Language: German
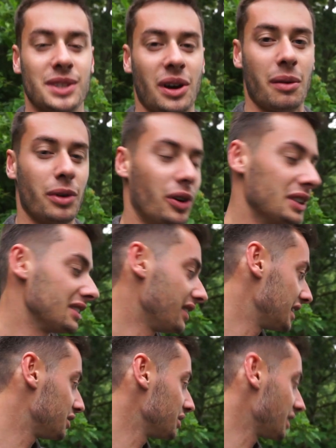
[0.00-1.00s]
So, aber heute war
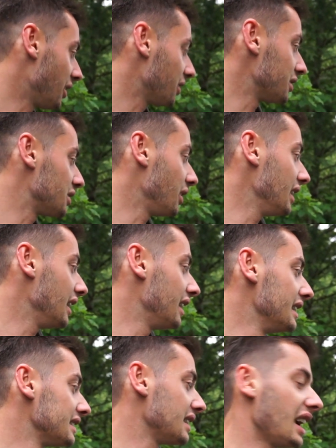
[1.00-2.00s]
natürlich auch ein toller
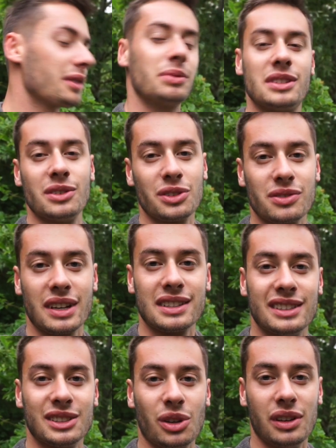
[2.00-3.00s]
Tag bzw.
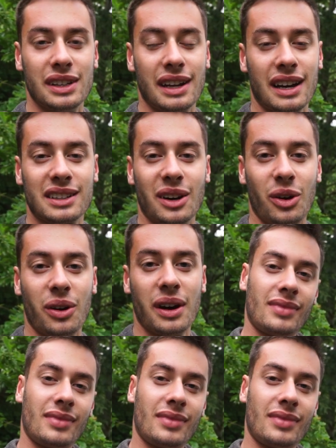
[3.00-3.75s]
eine tolle Nacht auch.